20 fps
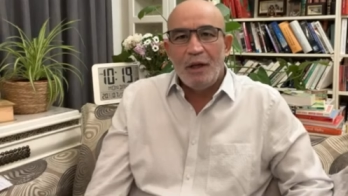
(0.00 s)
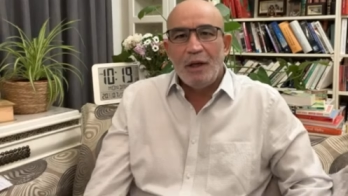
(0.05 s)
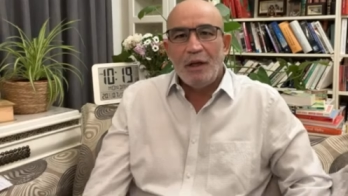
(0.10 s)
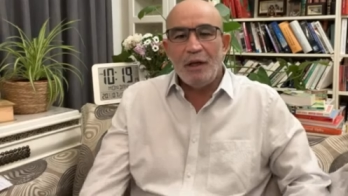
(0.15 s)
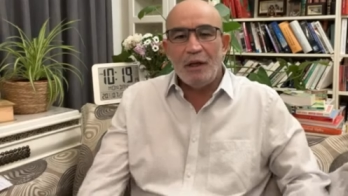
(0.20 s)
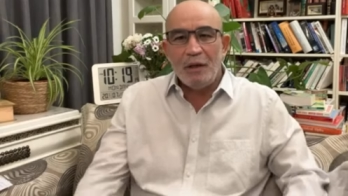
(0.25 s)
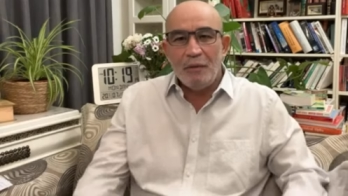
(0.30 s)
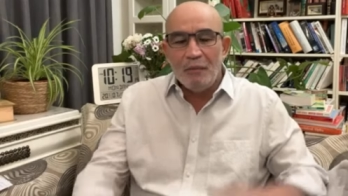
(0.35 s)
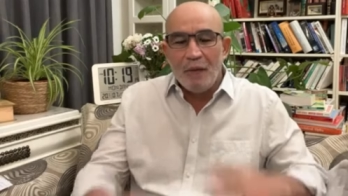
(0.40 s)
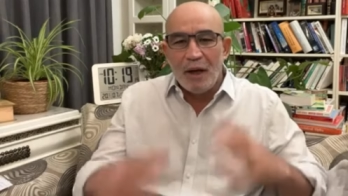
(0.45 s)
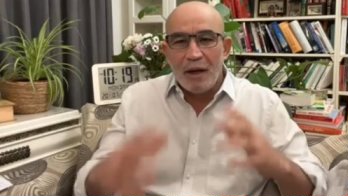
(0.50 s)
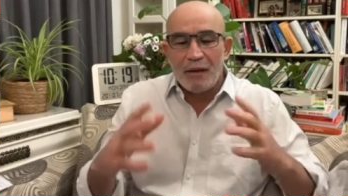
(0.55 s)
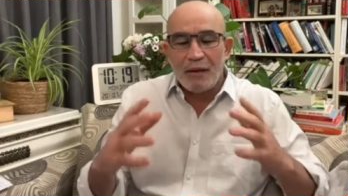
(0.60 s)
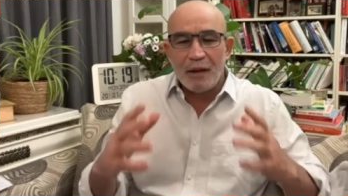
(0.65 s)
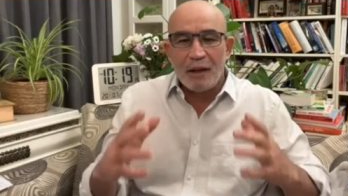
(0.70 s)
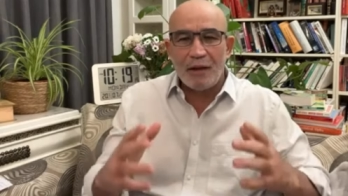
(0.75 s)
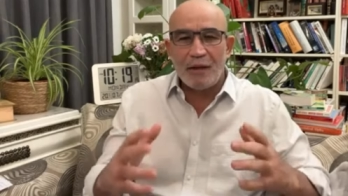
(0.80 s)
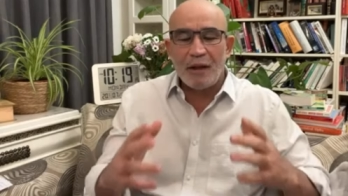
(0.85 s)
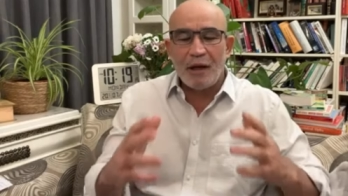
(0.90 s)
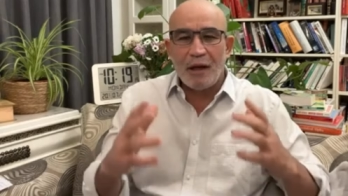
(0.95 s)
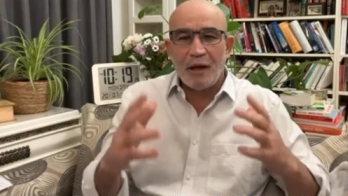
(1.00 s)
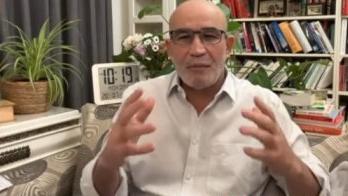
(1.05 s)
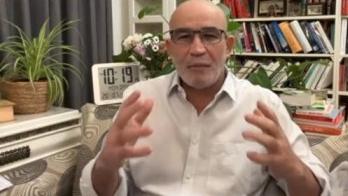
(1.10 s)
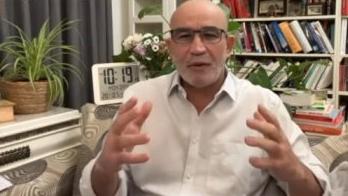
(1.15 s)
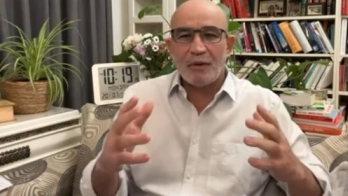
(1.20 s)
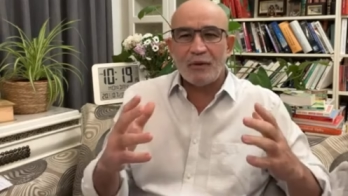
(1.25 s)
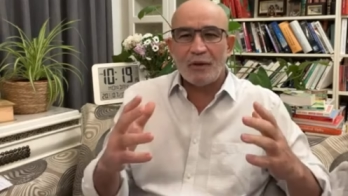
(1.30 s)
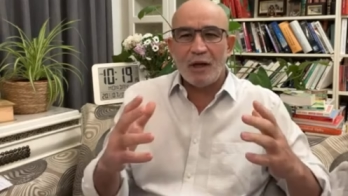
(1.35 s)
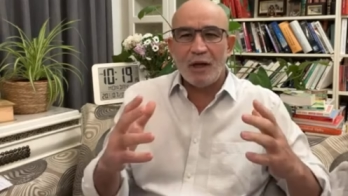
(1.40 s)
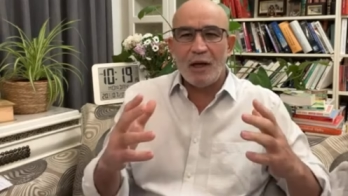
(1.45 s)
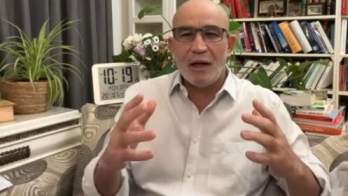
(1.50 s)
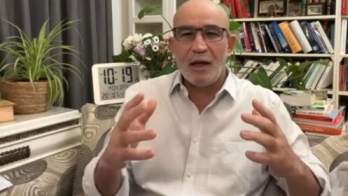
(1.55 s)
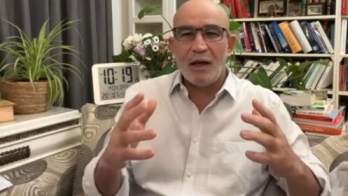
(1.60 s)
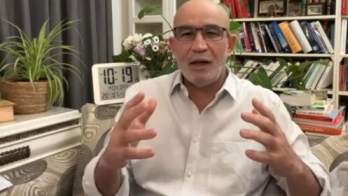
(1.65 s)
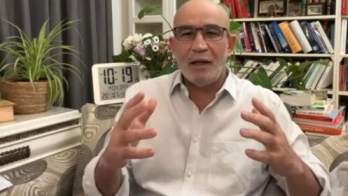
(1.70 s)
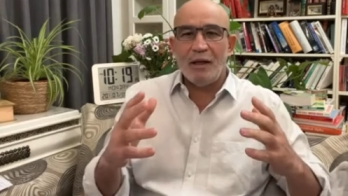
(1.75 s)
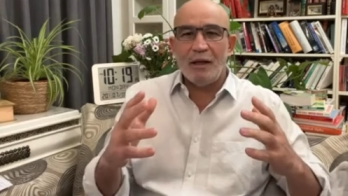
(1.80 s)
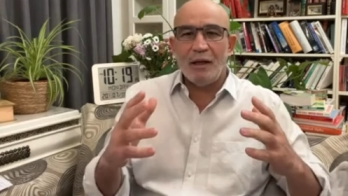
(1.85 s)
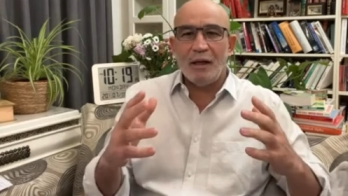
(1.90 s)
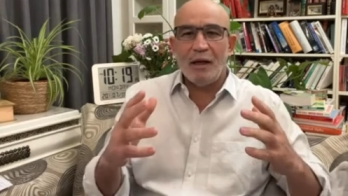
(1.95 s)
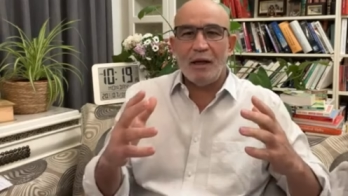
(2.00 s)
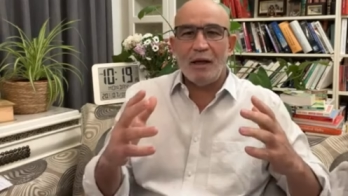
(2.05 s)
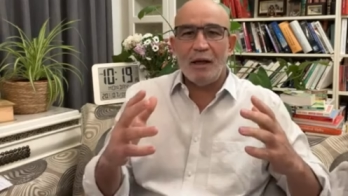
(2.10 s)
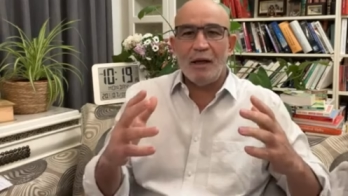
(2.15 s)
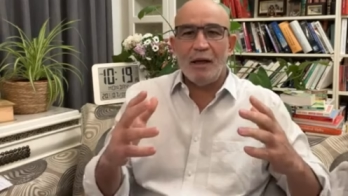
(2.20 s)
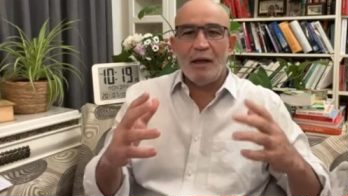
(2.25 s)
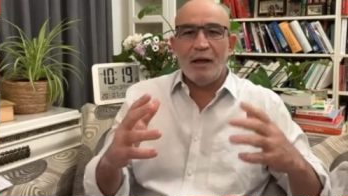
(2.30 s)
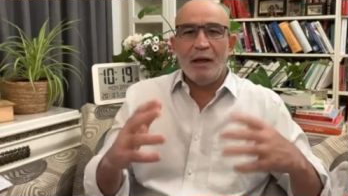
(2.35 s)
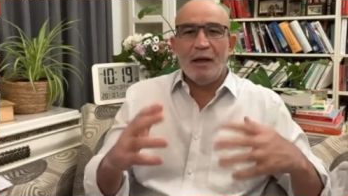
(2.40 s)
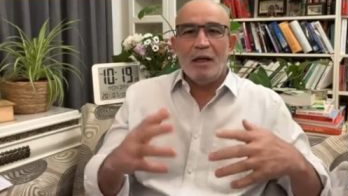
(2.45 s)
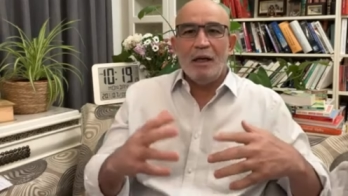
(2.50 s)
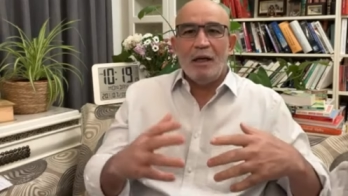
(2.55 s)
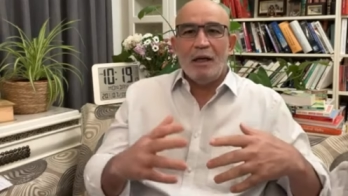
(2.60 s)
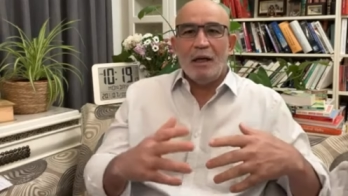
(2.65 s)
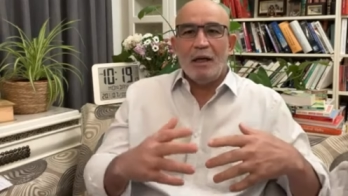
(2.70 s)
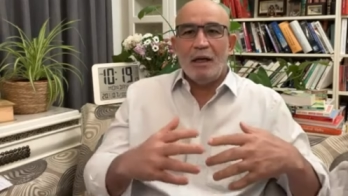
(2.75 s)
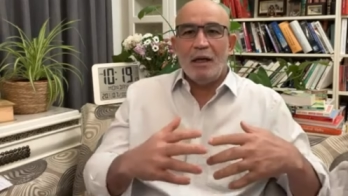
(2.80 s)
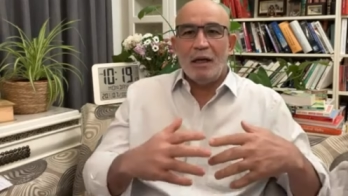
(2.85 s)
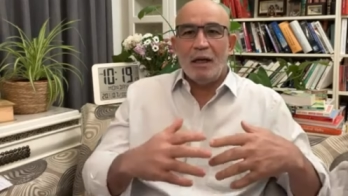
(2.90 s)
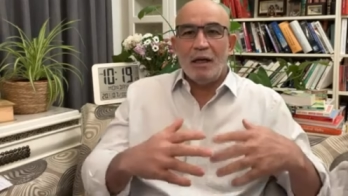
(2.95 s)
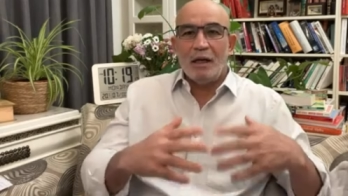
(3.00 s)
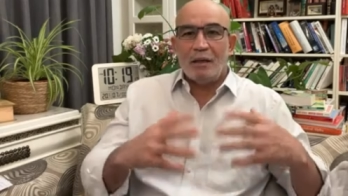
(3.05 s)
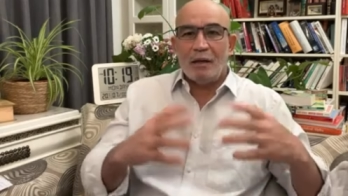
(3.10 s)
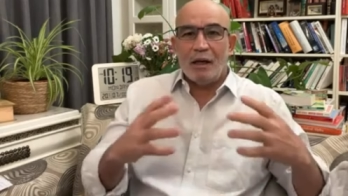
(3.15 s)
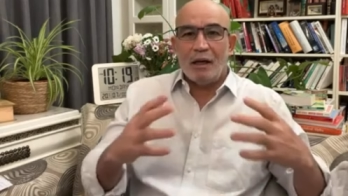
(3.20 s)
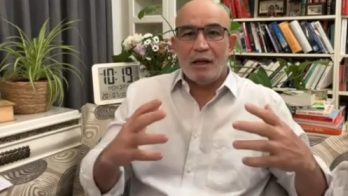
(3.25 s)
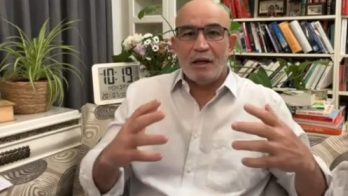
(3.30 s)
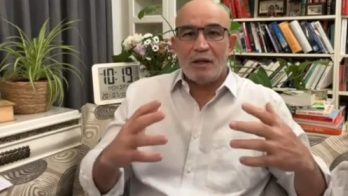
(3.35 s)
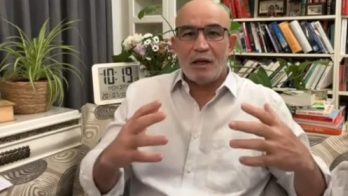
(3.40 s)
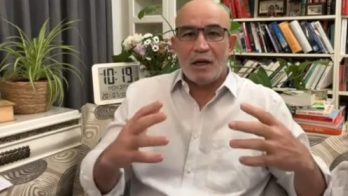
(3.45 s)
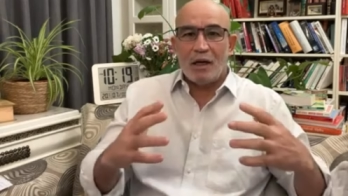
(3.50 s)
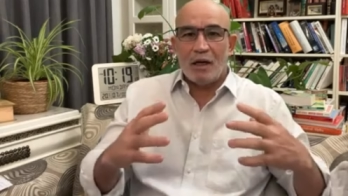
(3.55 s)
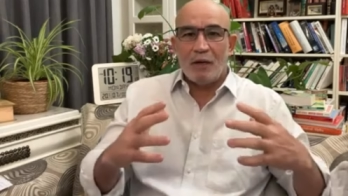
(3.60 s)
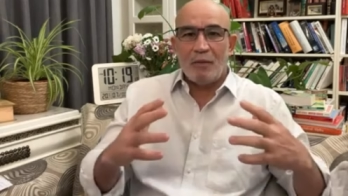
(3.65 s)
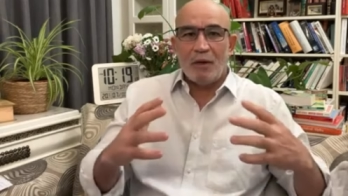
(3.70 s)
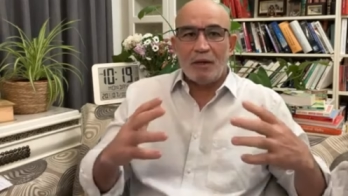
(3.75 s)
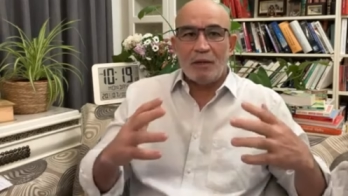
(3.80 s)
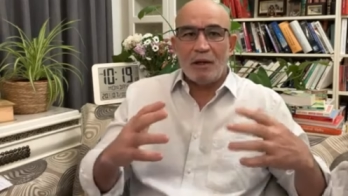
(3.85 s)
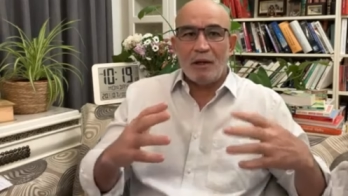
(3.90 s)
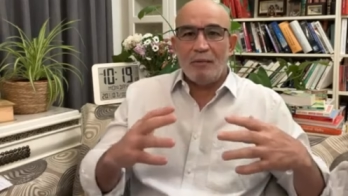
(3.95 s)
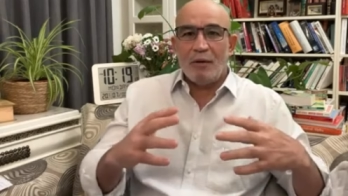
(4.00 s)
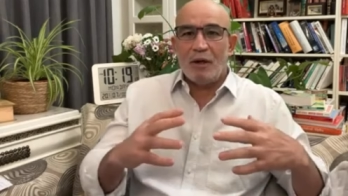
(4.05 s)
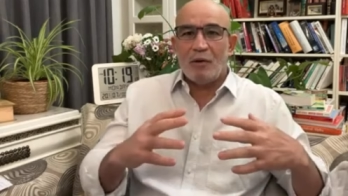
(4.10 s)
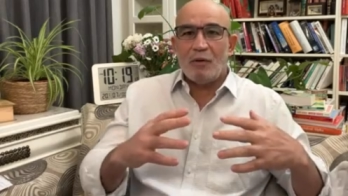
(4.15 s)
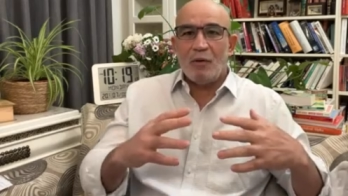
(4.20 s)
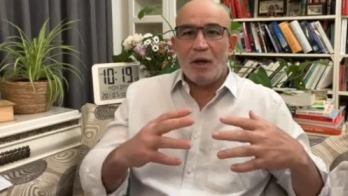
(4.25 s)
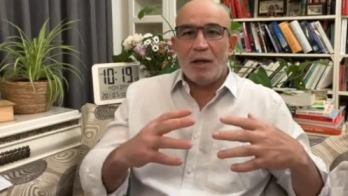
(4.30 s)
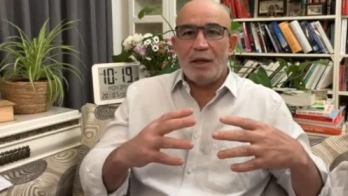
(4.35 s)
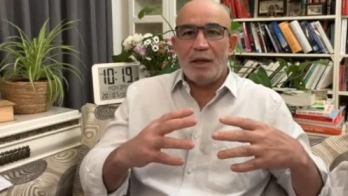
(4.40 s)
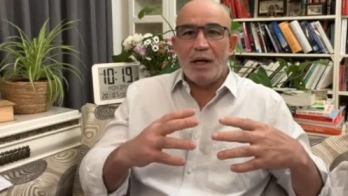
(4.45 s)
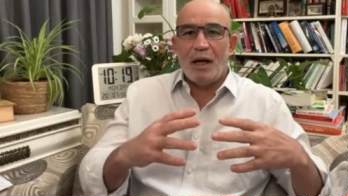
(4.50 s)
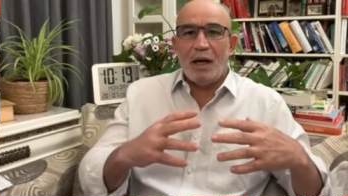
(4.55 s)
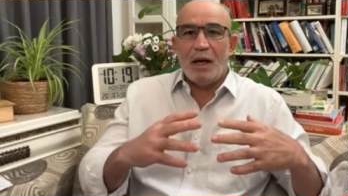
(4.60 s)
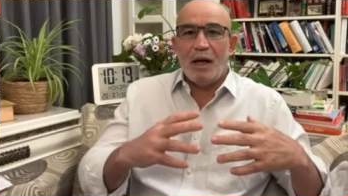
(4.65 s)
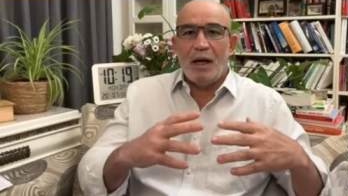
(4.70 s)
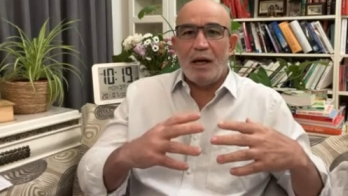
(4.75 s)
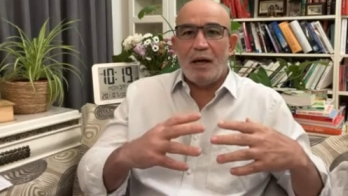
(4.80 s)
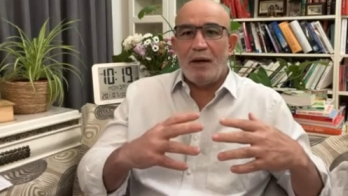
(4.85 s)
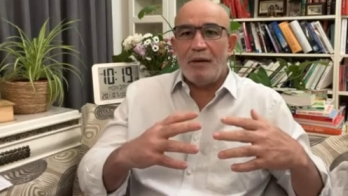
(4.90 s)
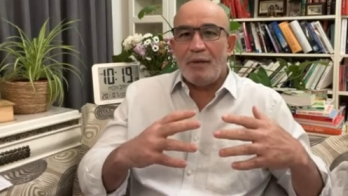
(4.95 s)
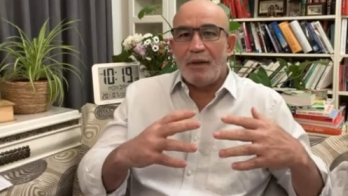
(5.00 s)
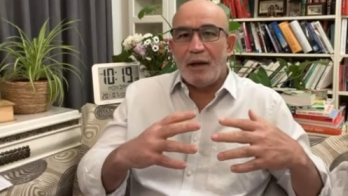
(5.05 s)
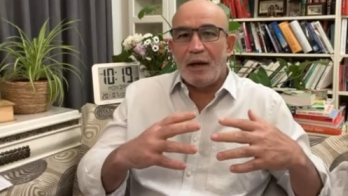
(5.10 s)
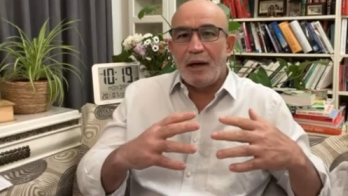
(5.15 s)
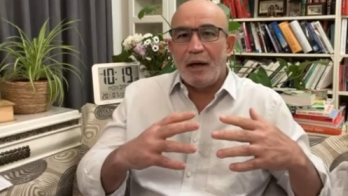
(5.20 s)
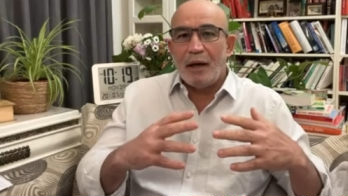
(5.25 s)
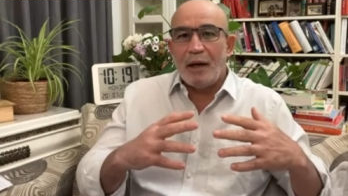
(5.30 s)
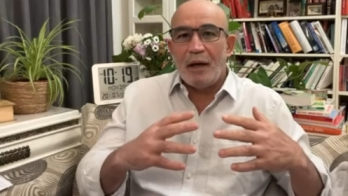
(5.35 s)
لماذا ذهب الصهاينة إلى درجة أنهم اعتبروا أن هذا